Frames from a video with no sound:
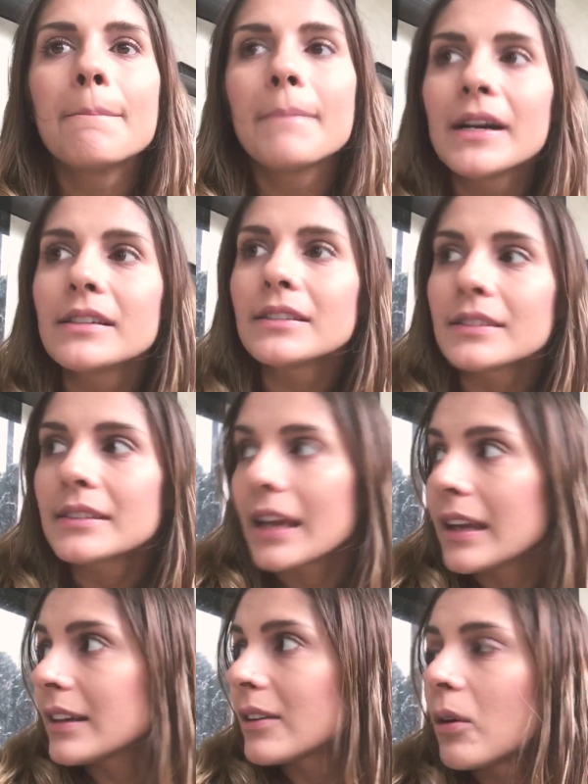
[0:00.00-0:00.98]
Mas,
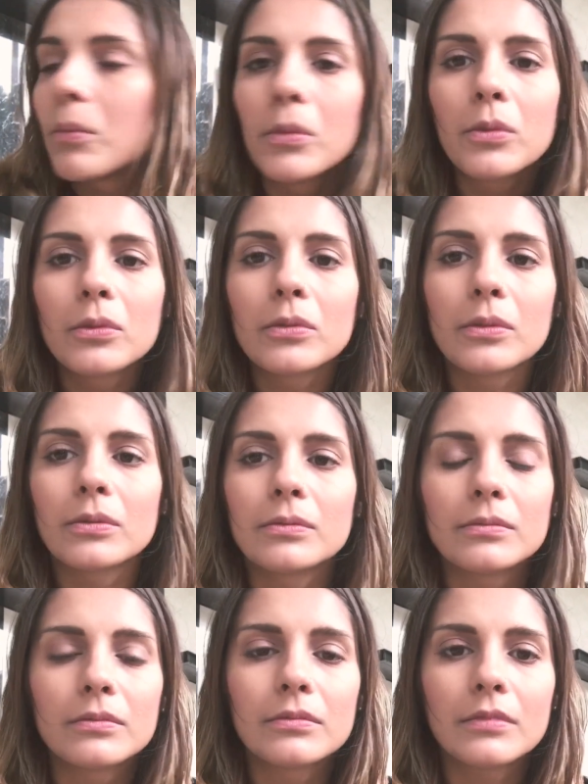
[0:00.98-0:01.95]
né, como
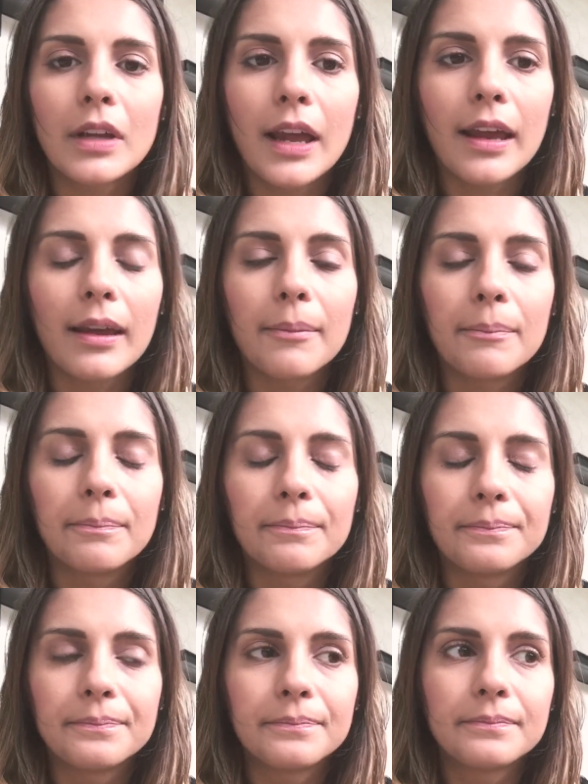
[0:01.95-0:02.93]
é,
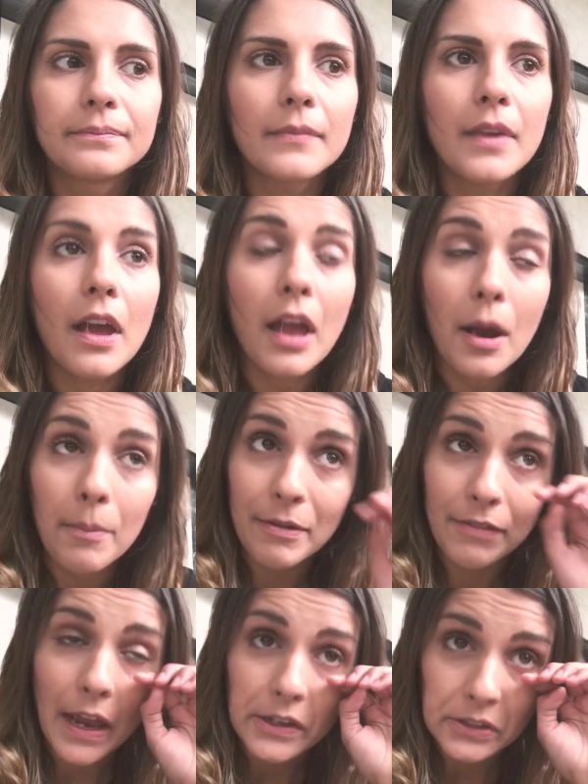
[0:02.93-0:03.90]
é uma
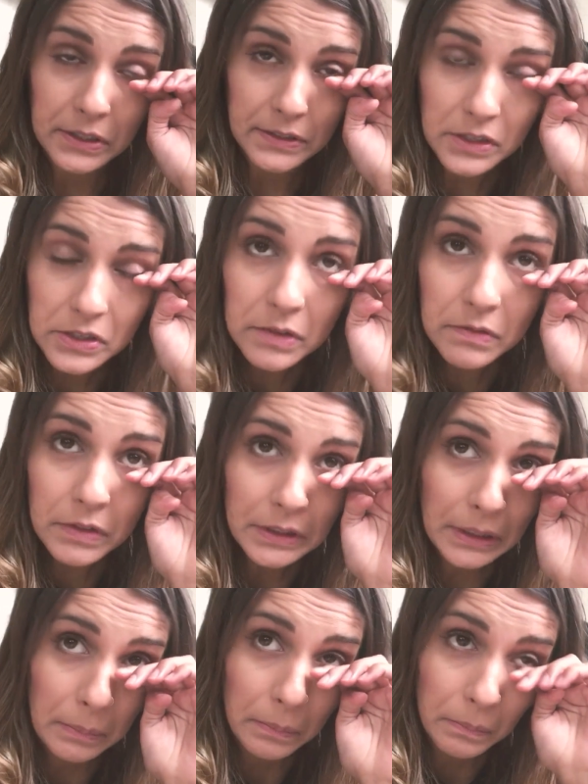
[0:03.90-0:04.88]
viagem cansativa,
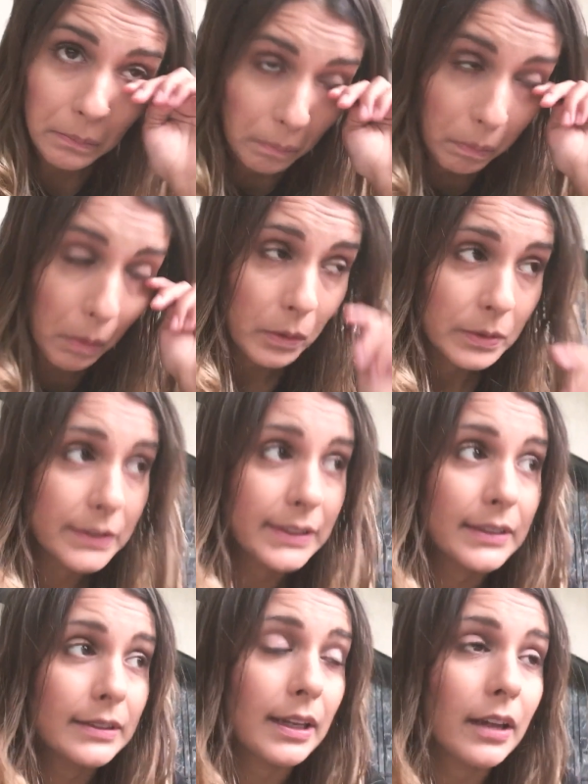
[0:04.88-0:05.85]
tem um pouco,
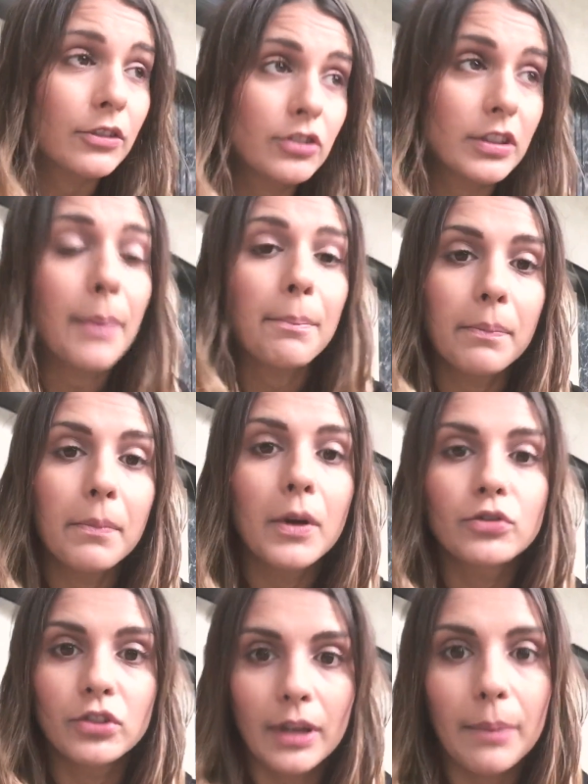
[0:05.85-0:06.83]
tinha,
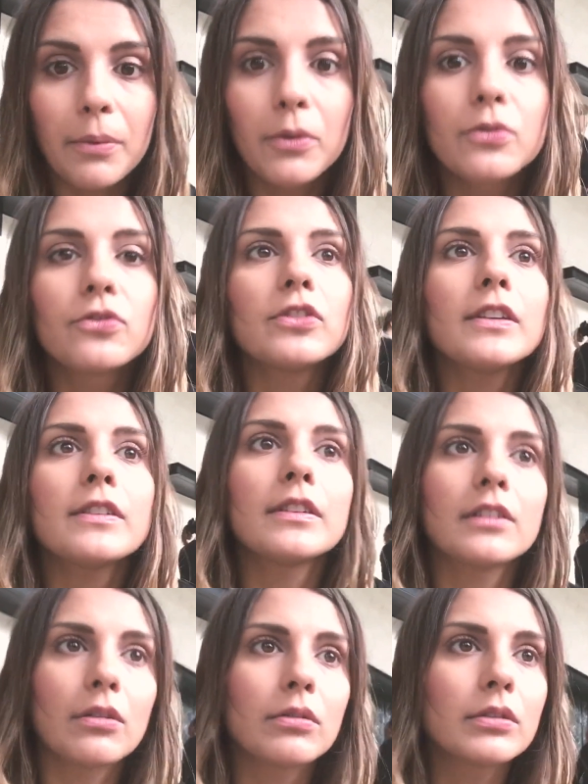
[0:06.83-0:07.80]
eu tinha poucos dias,
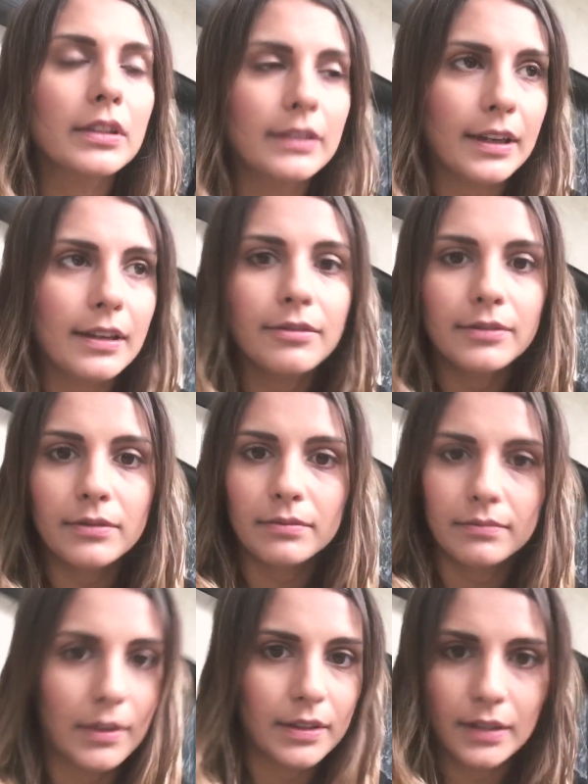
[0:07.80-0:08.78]
então eu tentei,
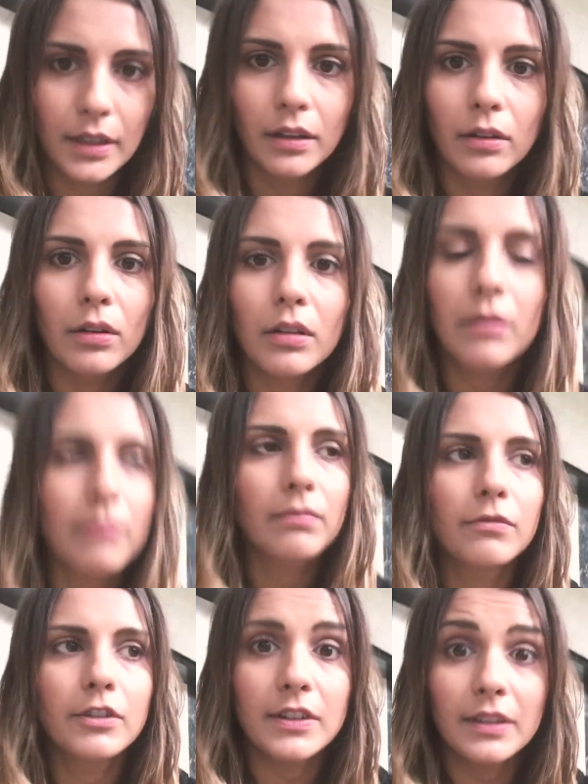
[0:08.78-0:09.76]
assim,
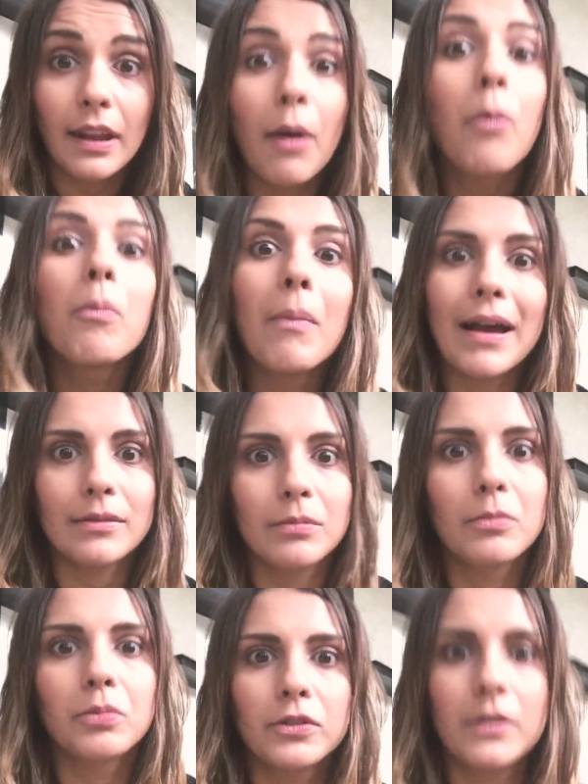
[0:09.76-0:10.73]
visitar o
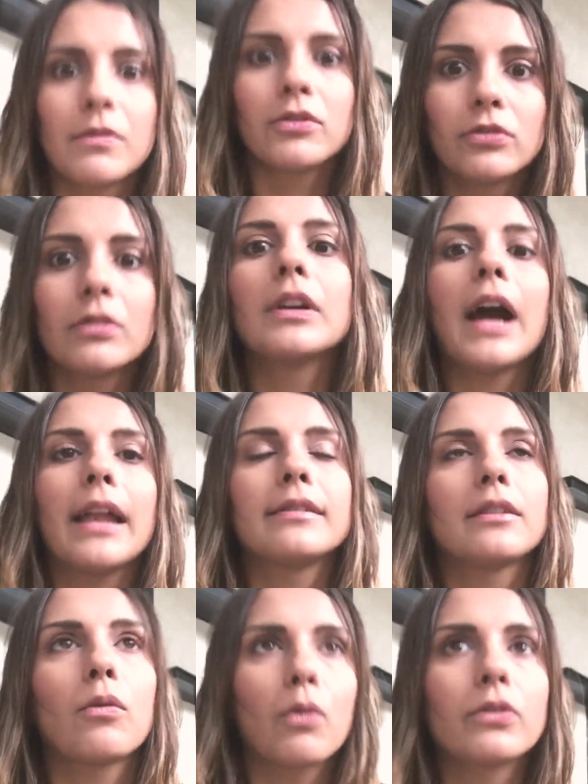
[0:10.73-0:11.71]
máximo possível de
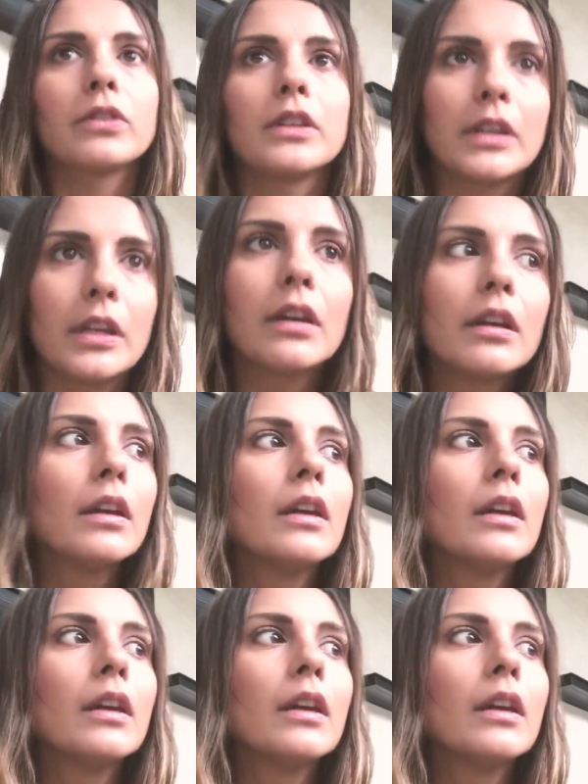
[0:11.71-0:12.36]
lugares que eu consegui.